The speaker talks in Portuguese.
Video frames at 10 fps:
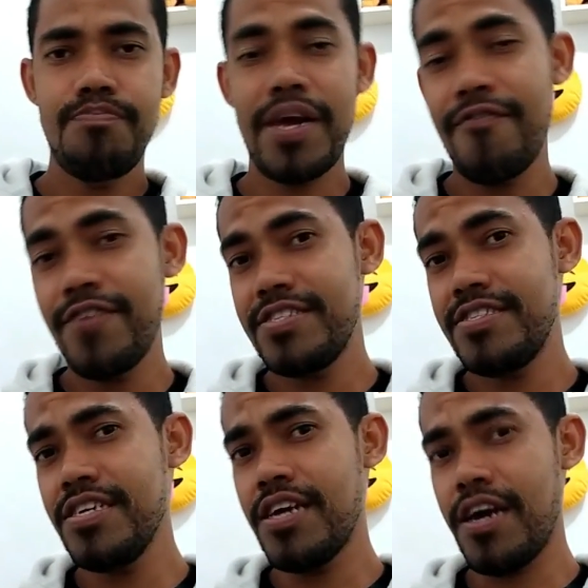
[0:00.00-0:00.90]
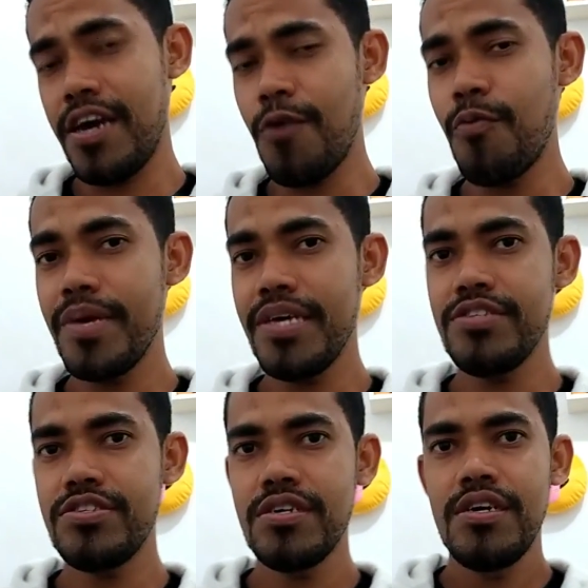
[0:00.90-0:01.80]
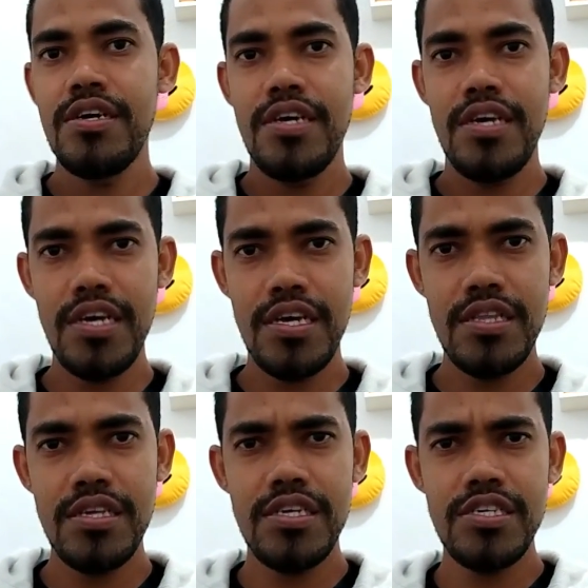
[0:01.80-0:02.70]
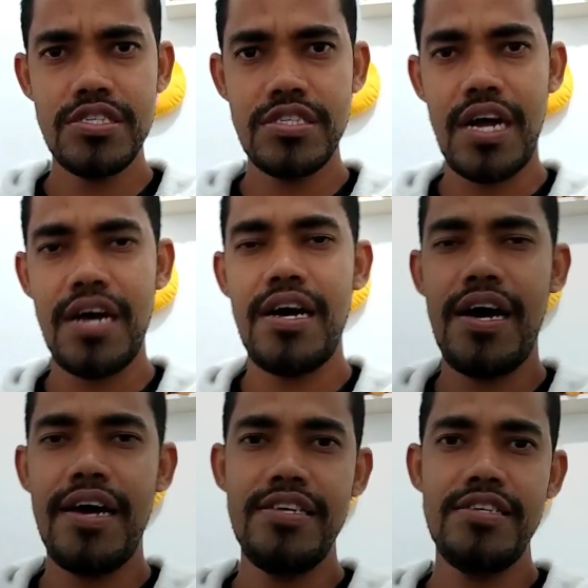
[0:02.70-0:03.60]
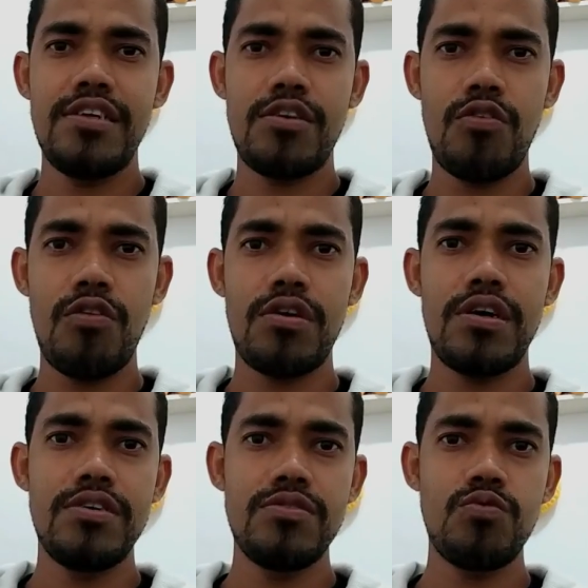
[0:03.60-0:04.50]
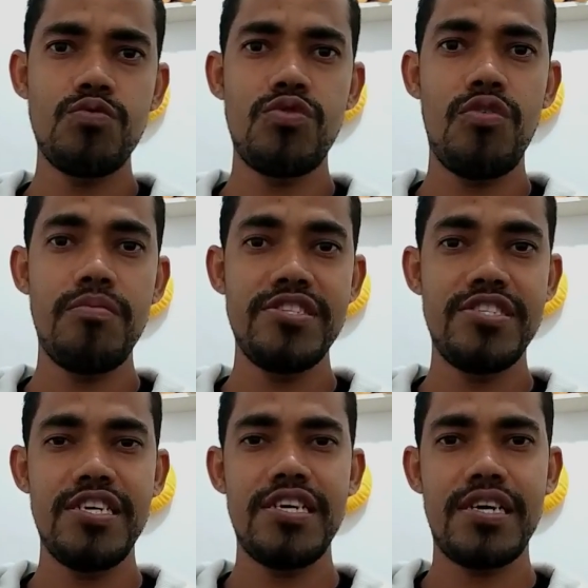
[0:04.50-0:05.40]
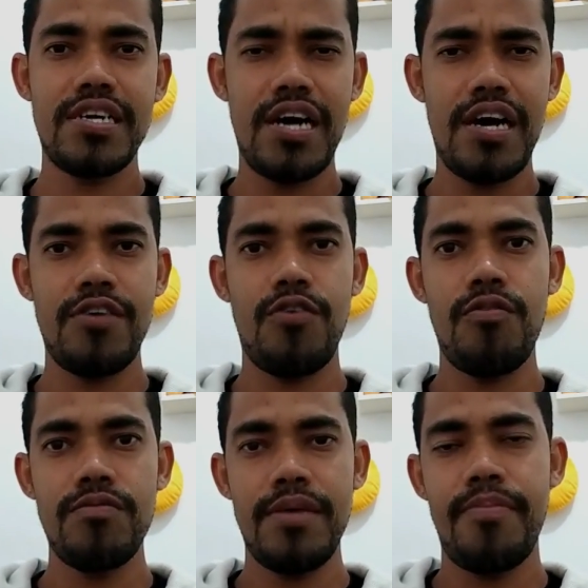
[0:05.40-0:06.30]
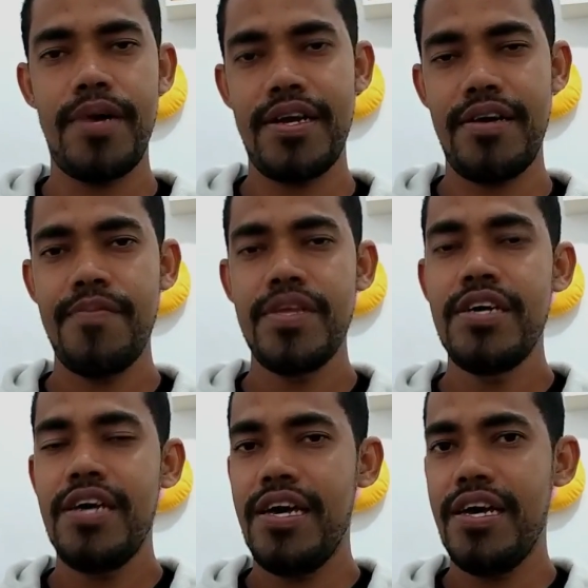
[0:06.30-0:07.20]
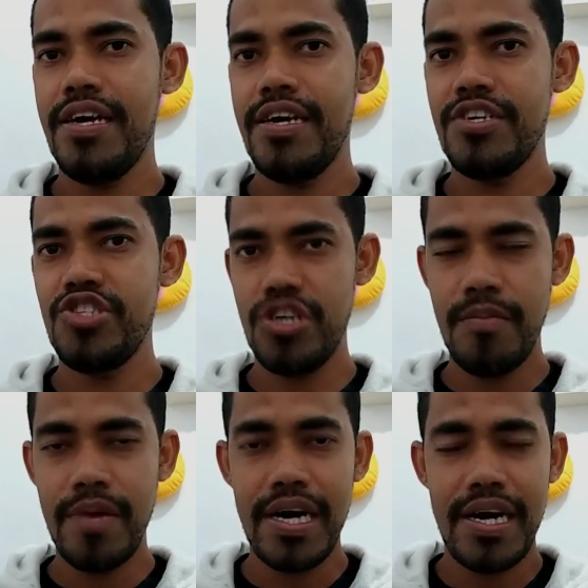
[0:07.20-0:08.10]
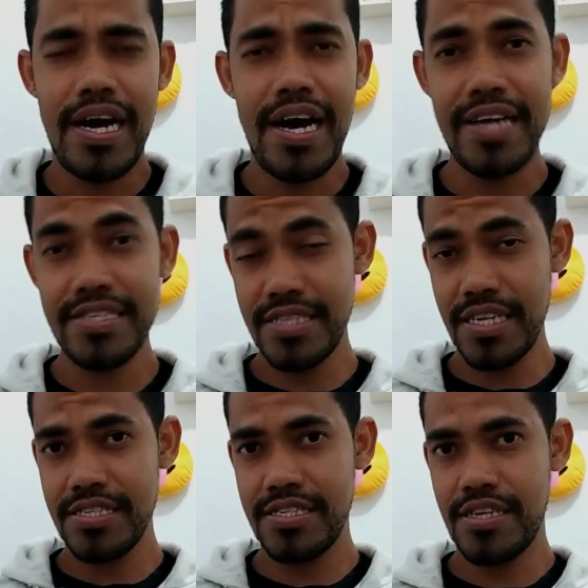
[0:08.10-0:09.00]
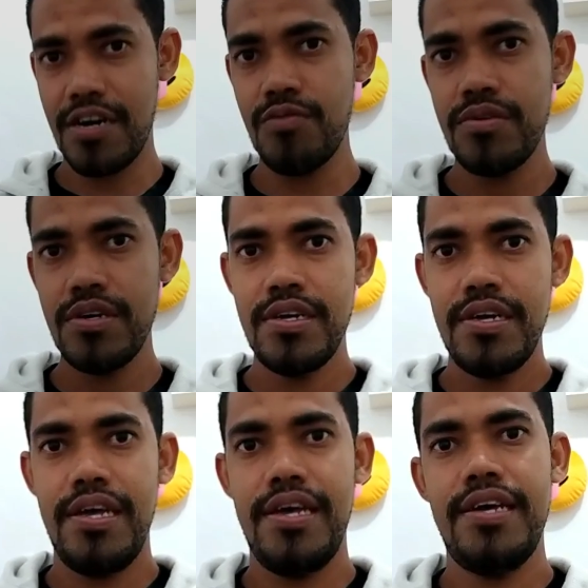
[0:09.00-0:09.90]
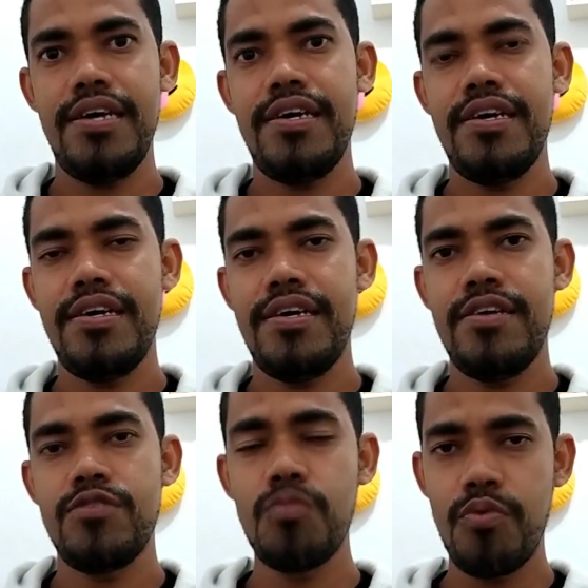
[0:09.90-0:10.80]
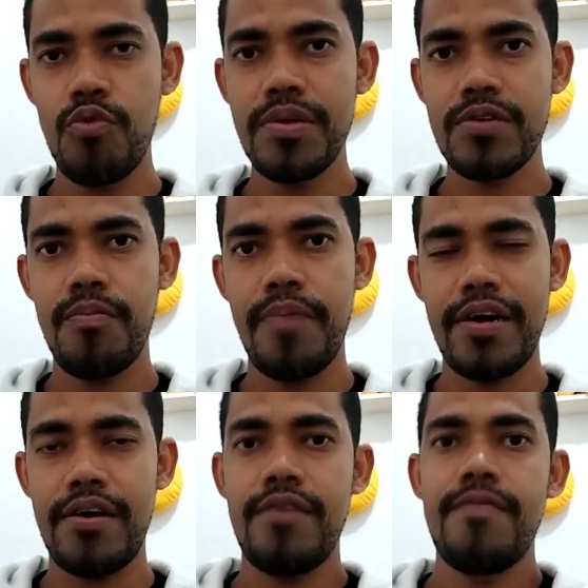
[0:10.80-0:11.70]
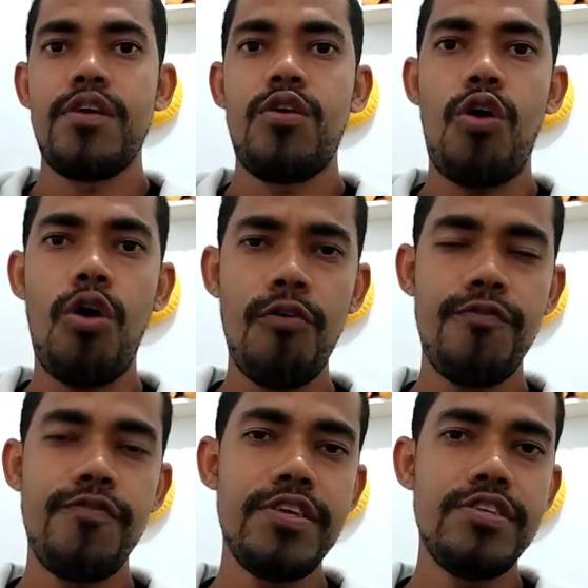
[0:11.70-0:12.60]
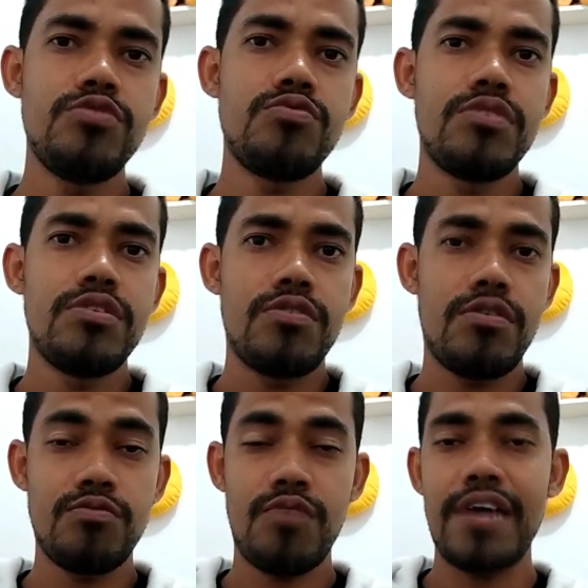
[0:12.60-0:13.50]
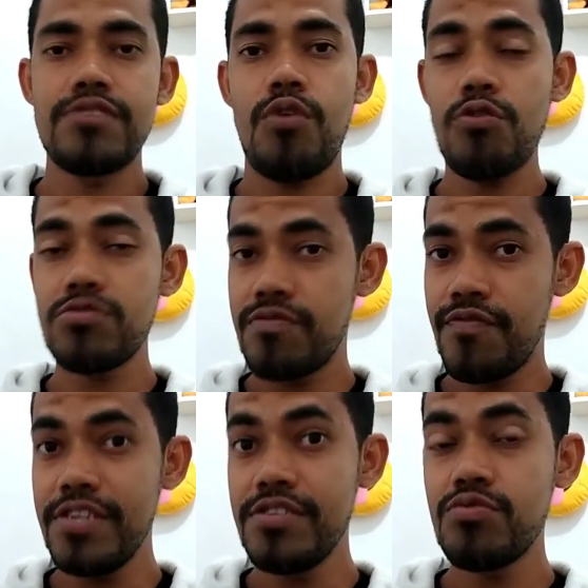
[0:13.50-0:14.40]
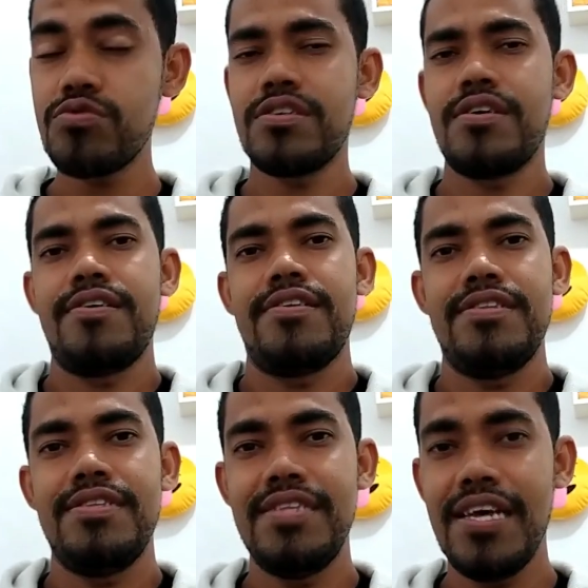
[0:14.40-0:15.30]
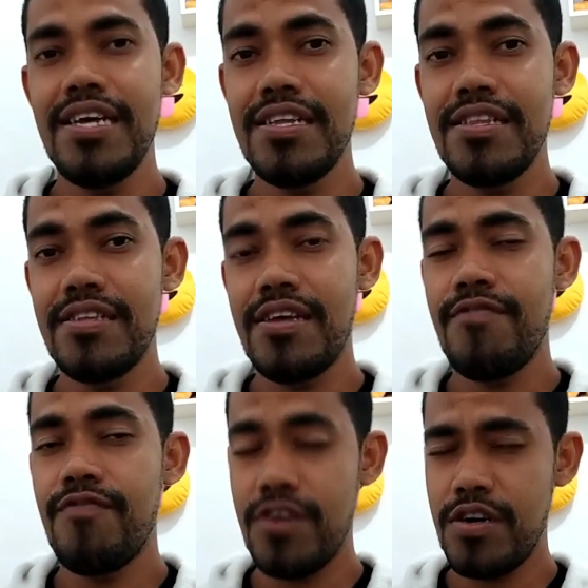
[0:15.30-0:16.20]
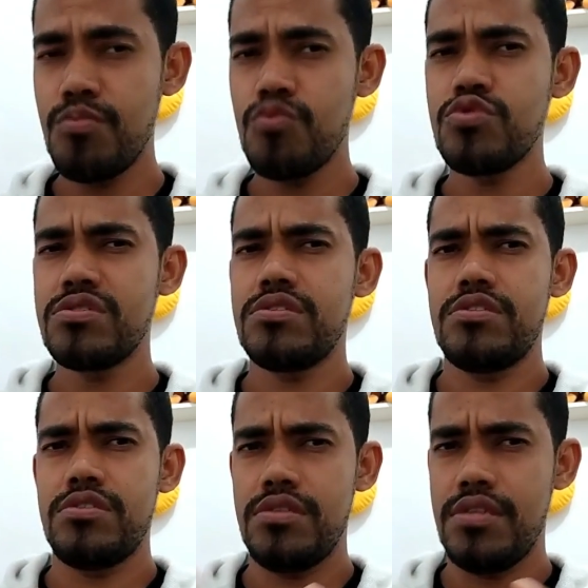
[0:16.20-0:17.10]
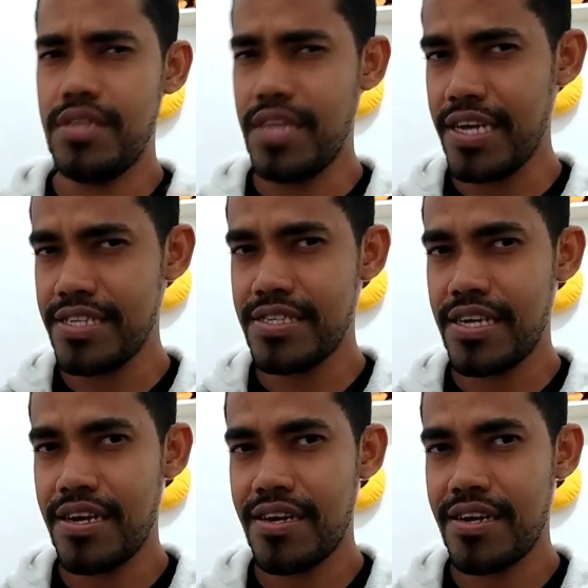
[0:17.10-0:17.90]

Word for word: Para ver se realmente ele está ainda colocando o nome de Carol, né? Para é, chamar a atenção é, do público para o vídeo, no caso, os vídeos dele, né? Vamos nessa.